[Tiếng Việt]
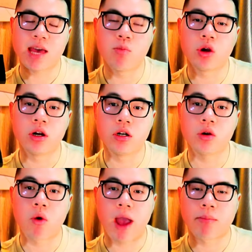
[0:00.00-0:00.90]
cái mùi hương
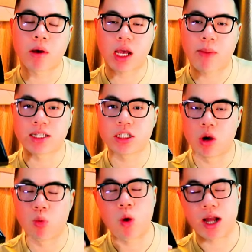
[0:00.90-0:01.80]
nước hoa mà các bạn sử
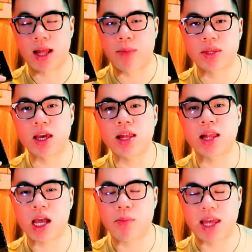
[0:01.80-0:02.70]
dụng hoặc thậm chí
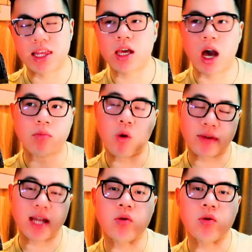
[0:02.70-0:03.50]
là các bạn chỉ cần một